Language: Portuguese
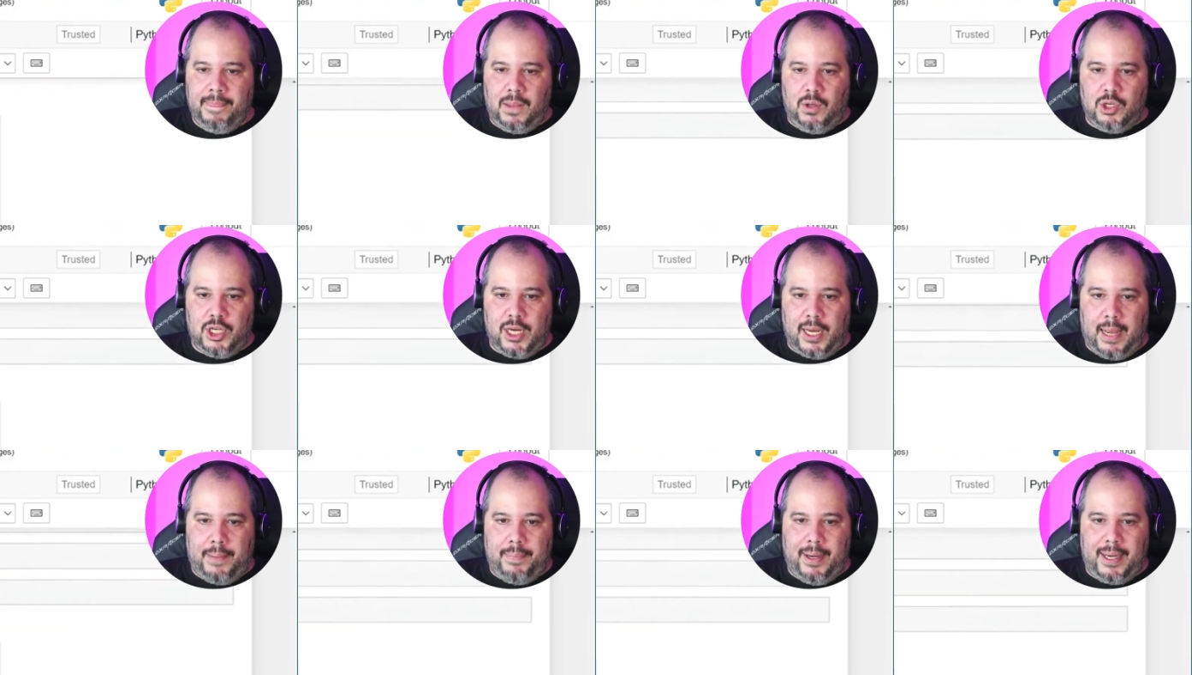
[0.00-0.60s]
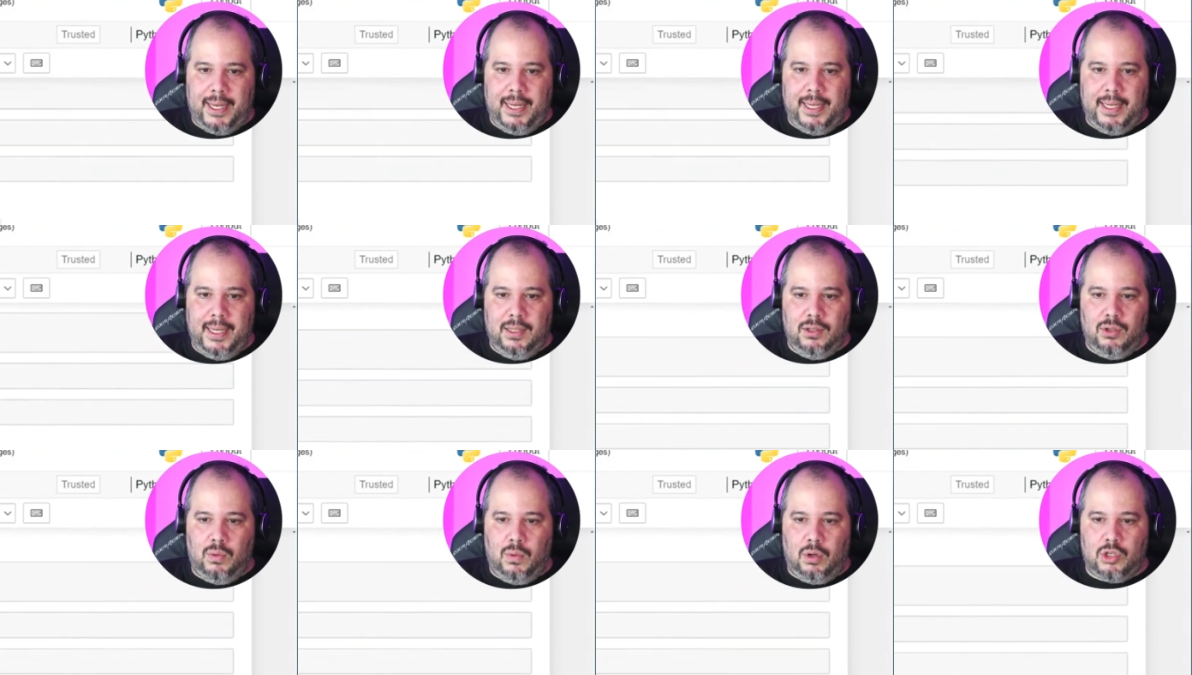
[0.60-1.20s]
então a gente acaba
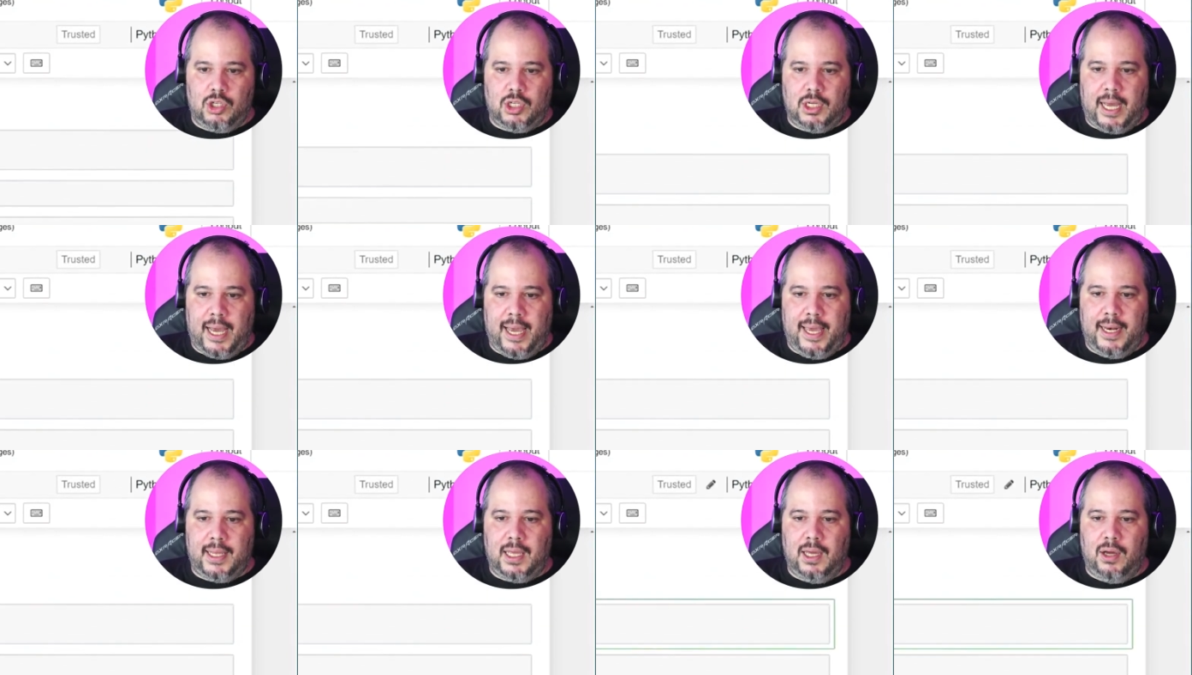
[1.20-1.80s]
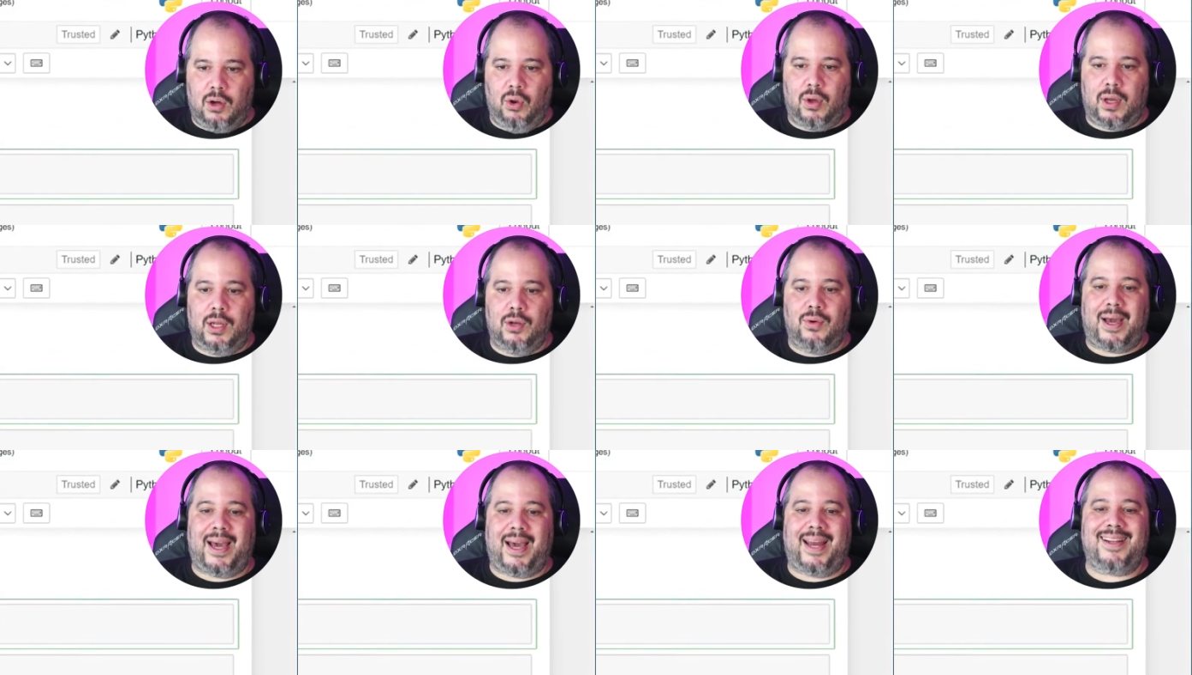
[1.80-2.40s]
criando um outlier aqui,
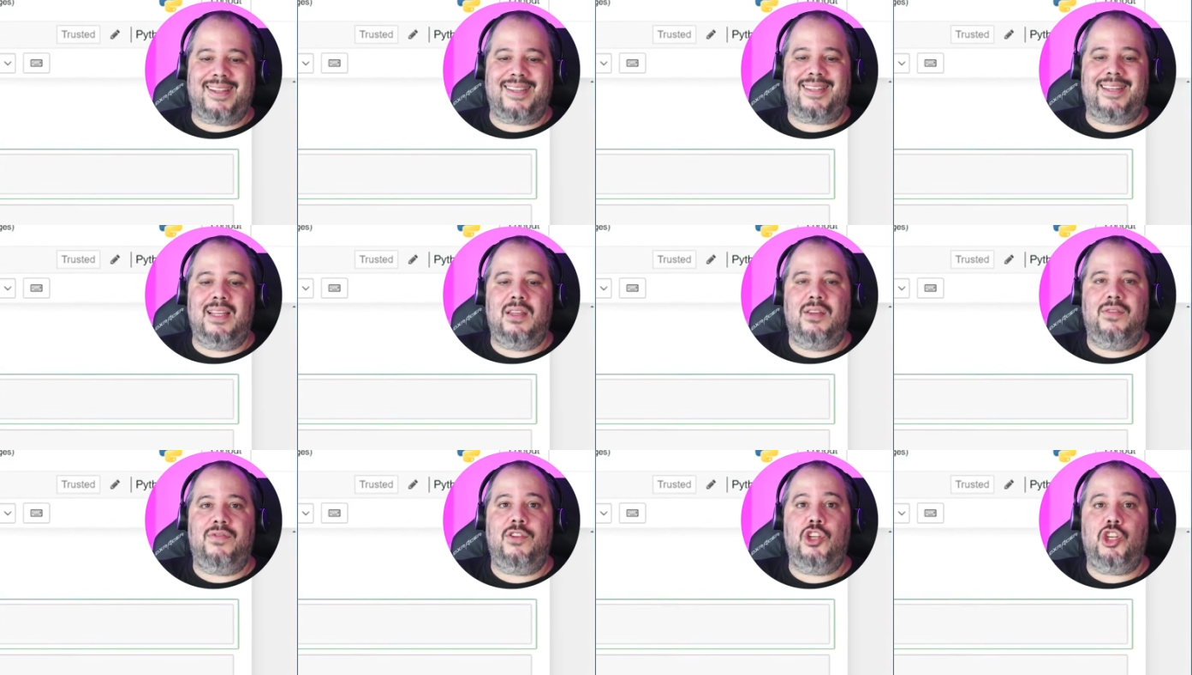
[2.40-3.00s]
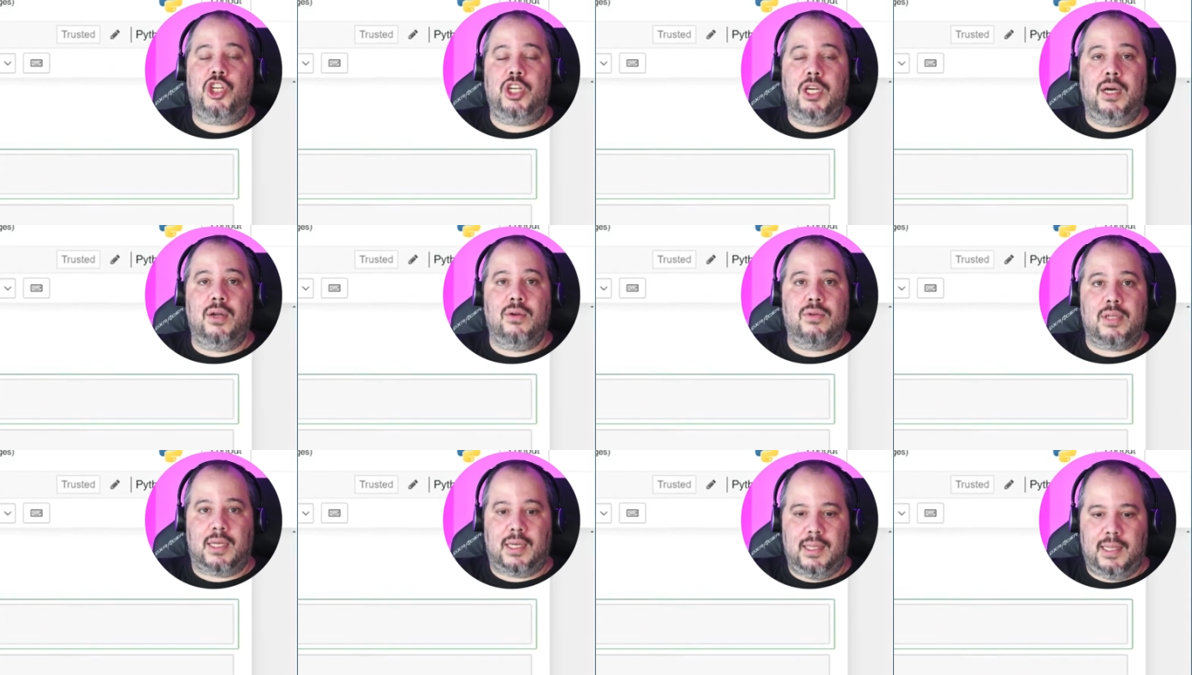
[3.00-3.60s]
colocando um cara de 120
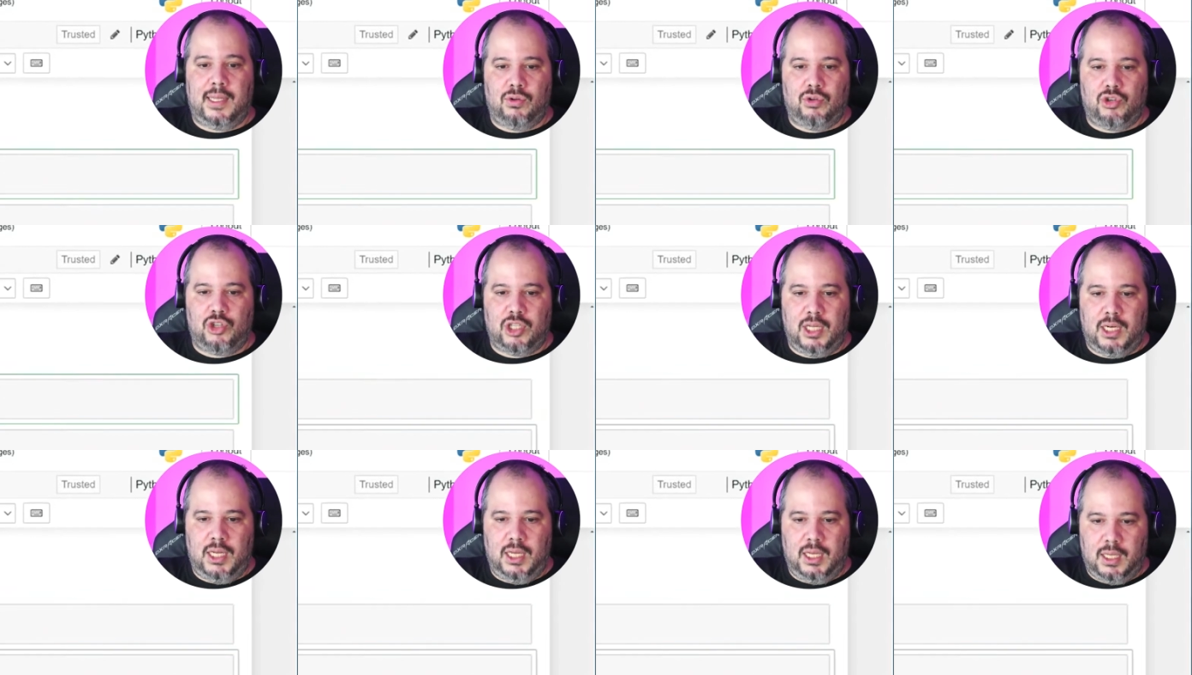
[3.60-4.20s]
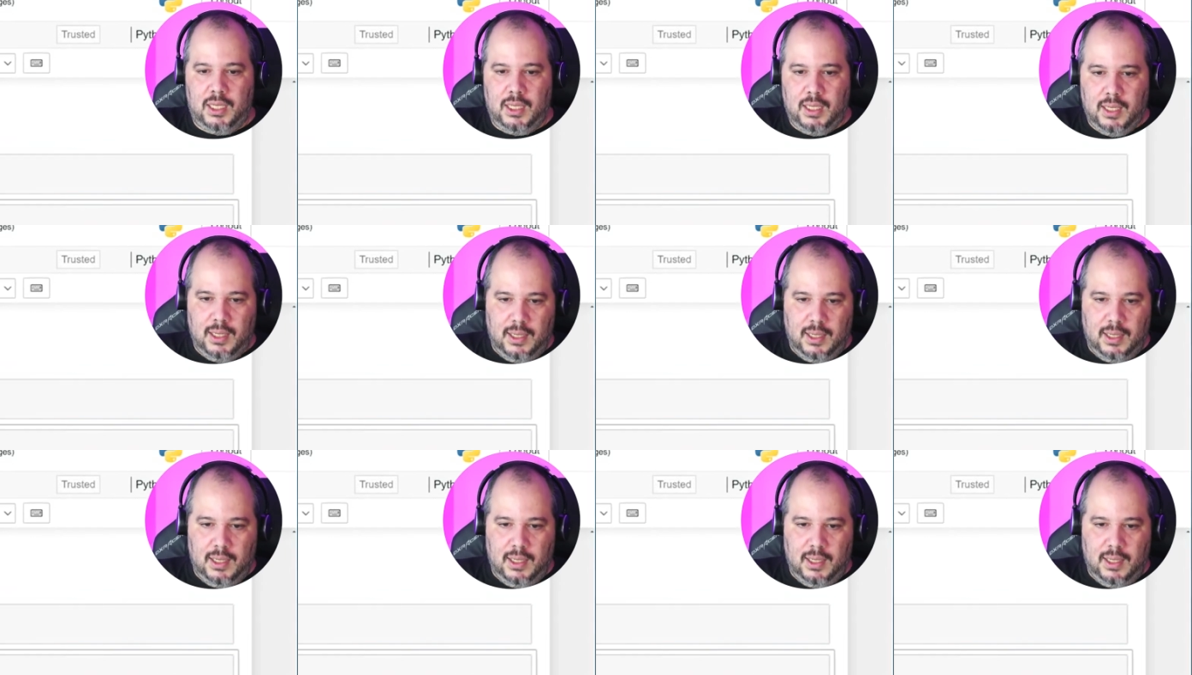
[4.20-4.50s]
anos aqui dentro do Titanic.